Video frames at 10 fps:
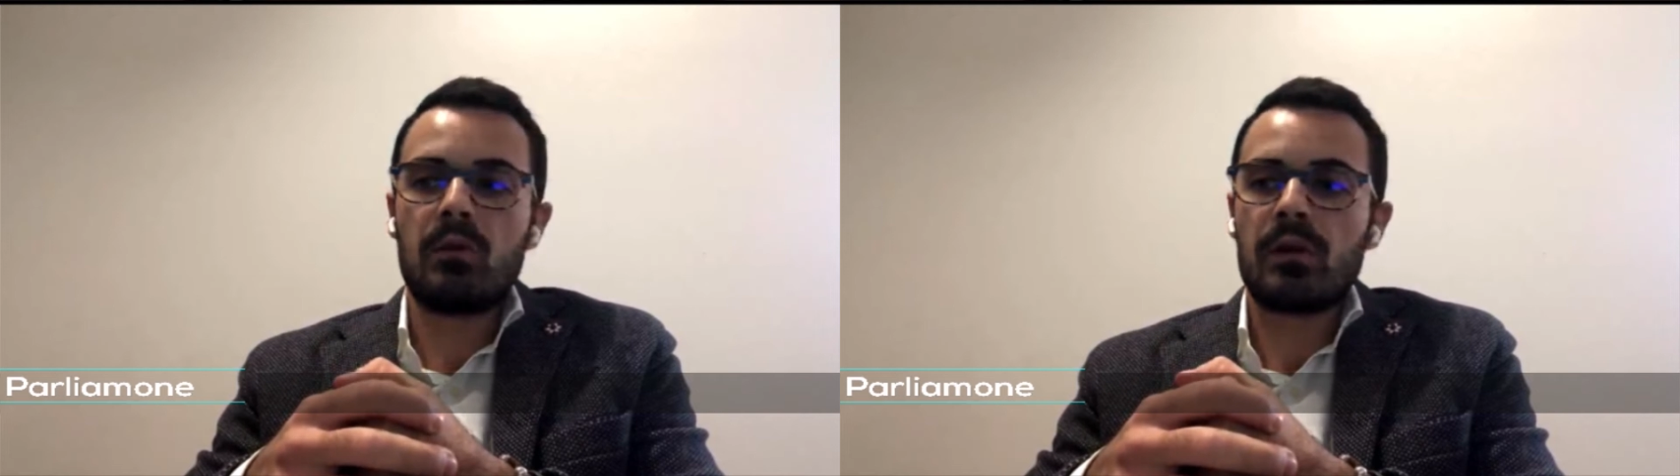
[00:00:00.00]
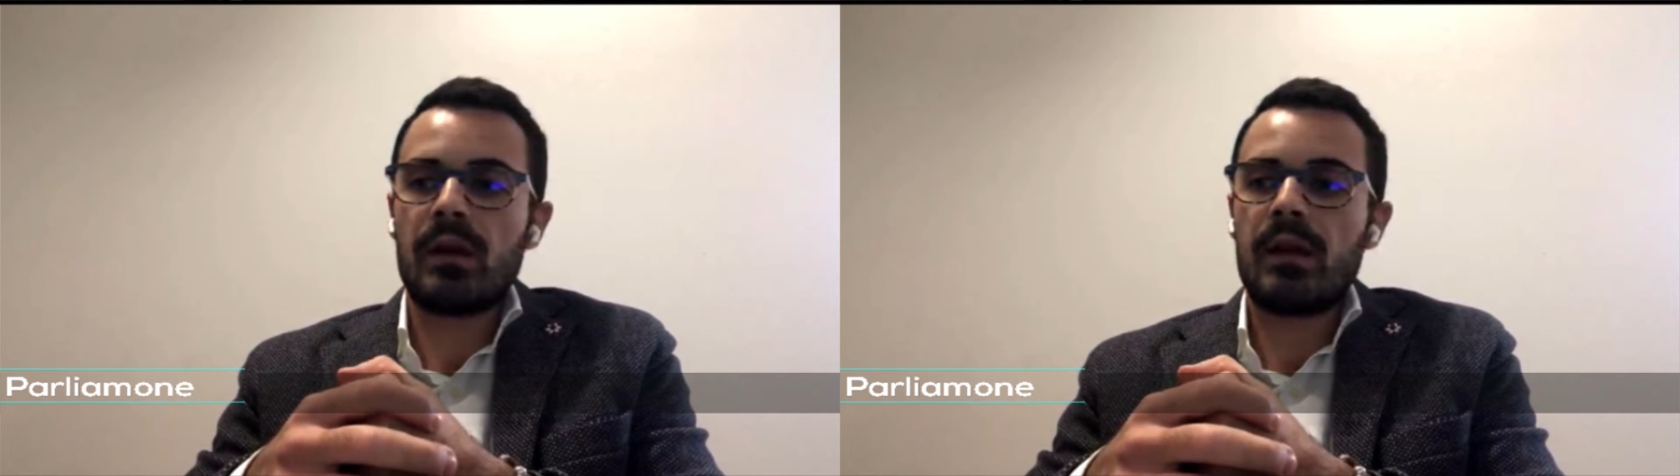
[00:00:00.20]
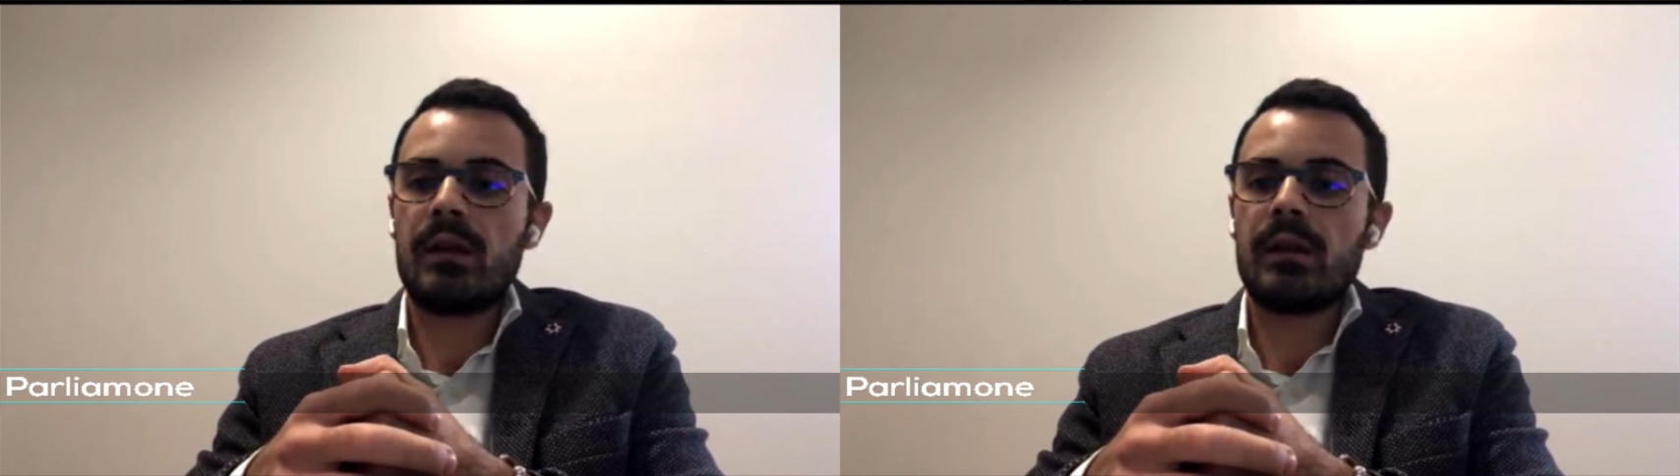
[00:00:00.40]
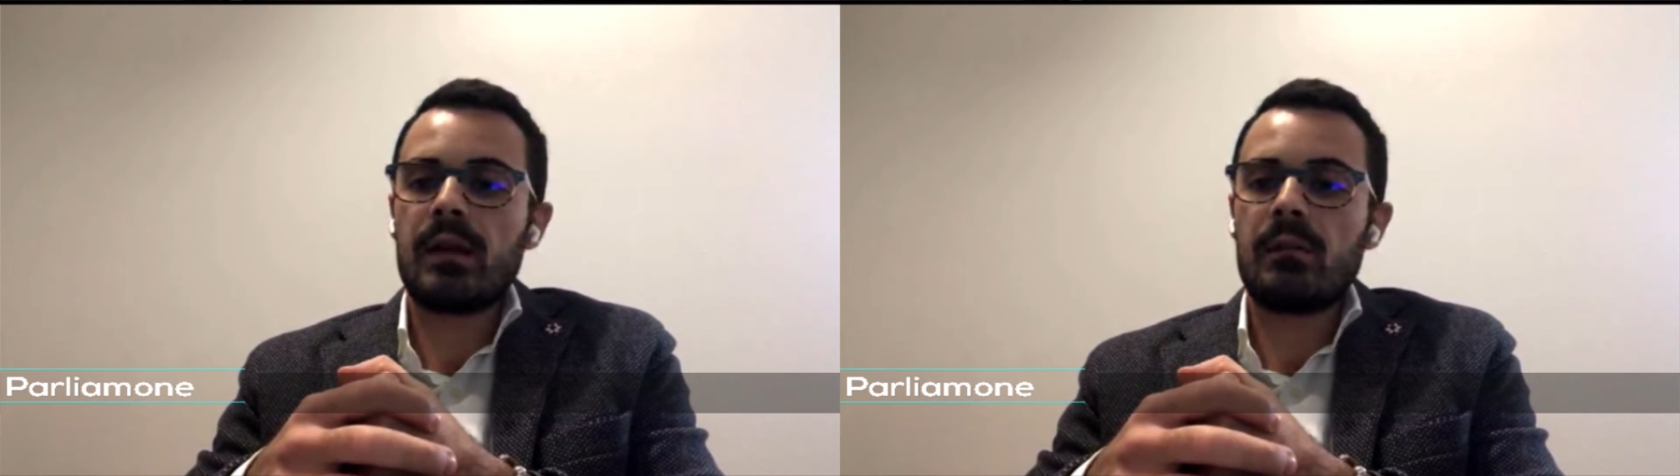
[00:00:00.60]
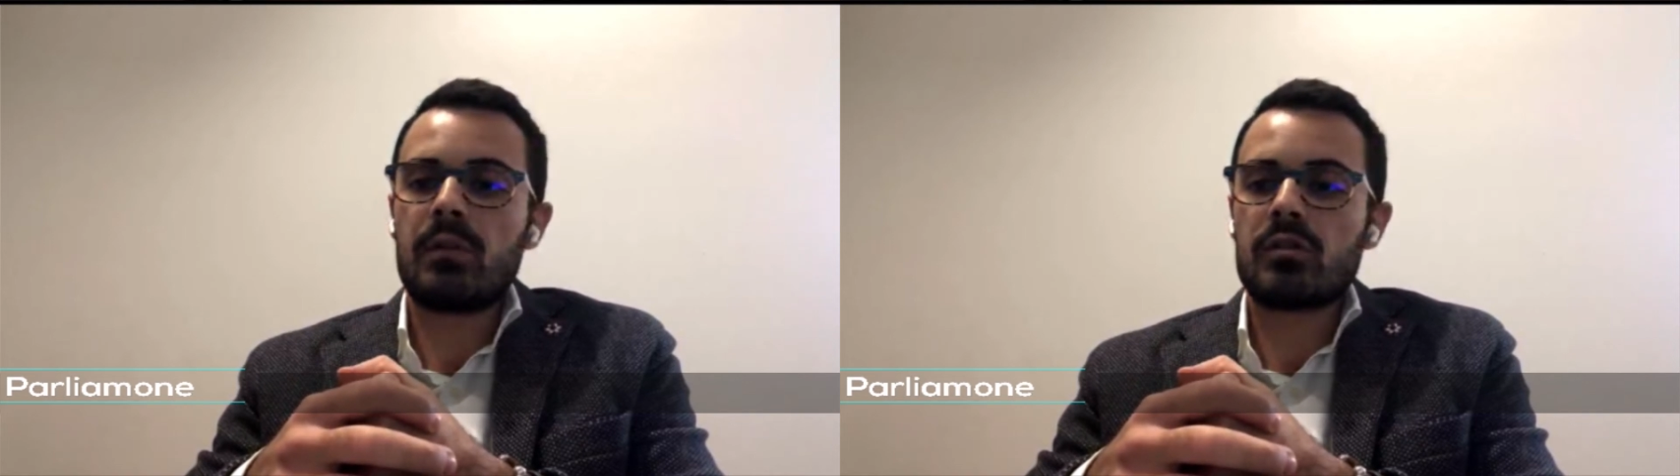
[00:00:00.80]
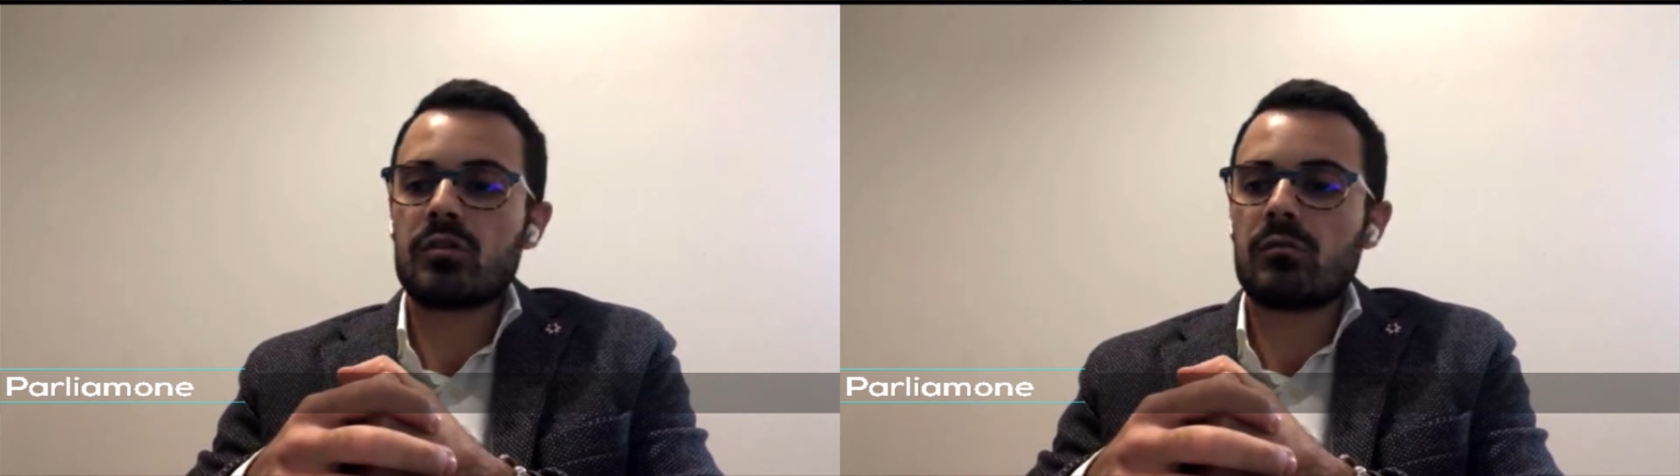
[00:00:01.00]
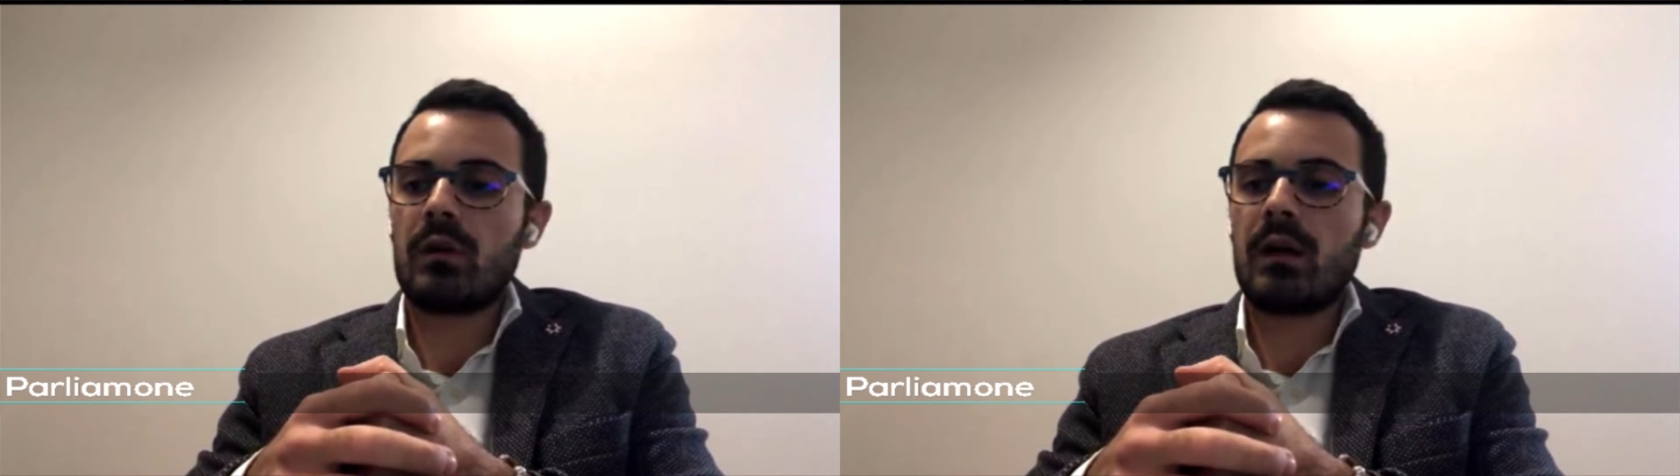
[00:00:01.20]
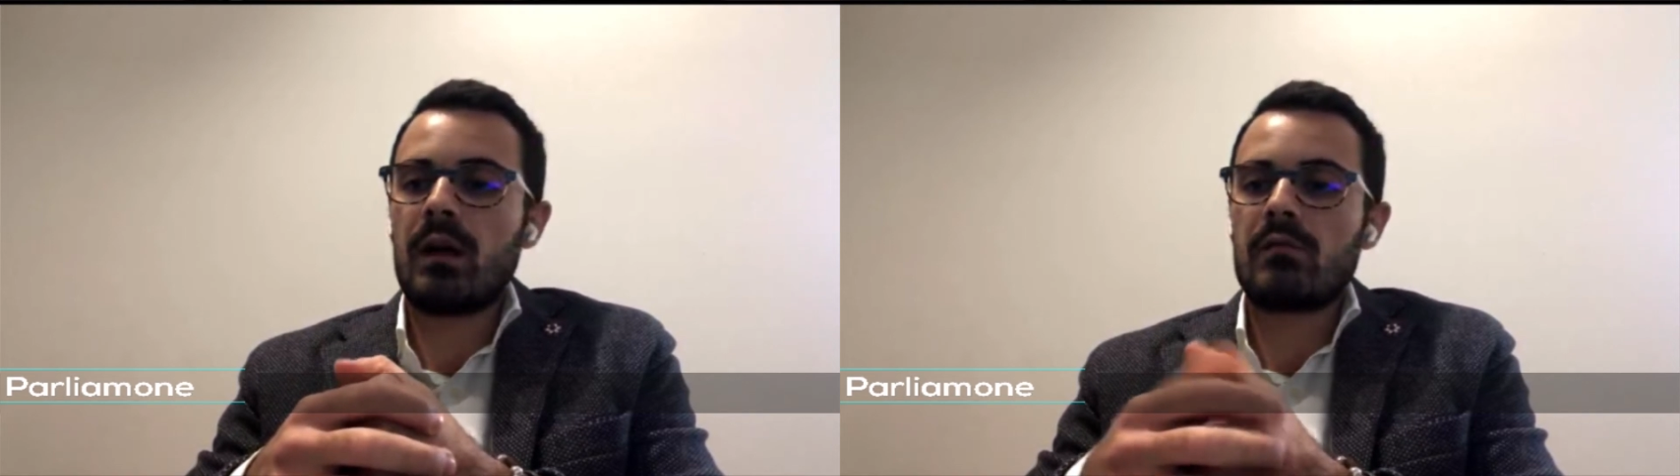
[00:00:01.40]
Borrelli, che ha abbracciato
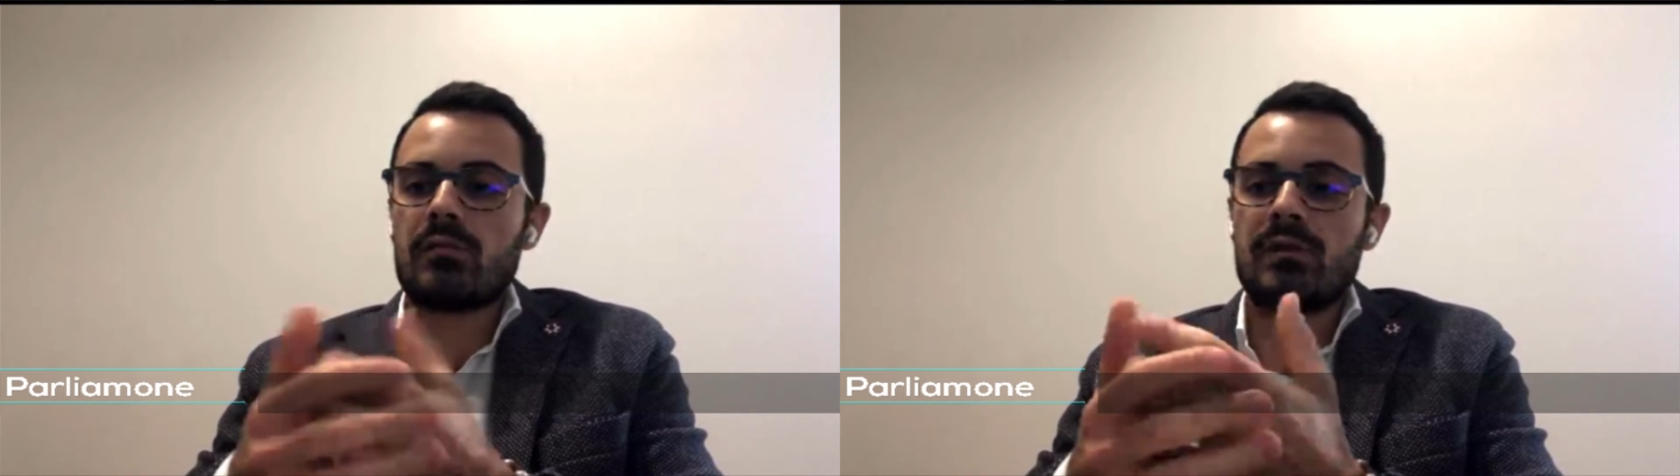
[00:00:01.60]
la causa,